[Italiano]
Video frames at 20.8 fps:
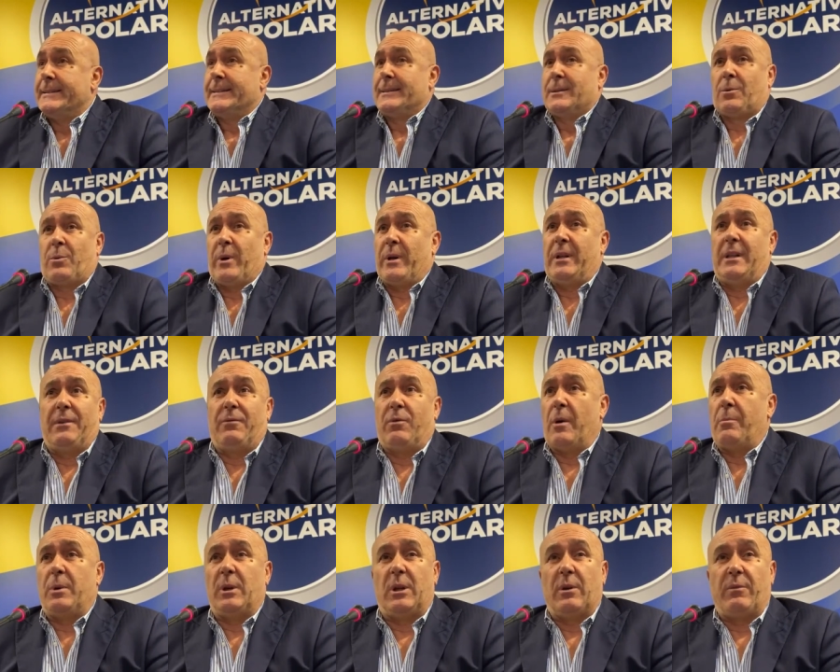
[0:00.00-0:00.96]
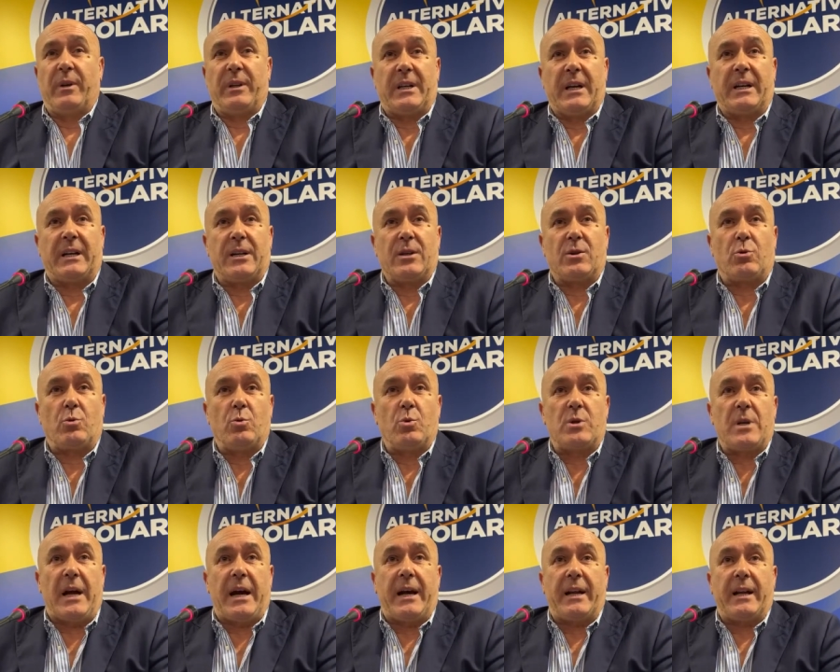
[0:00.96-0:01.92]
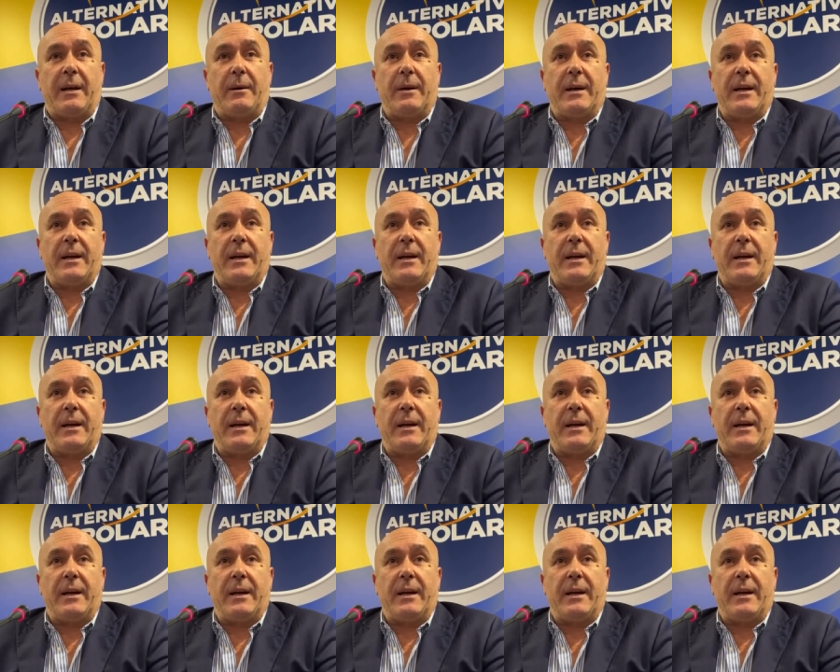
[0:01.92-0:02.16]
Quindi voi mi dovete anche scusare,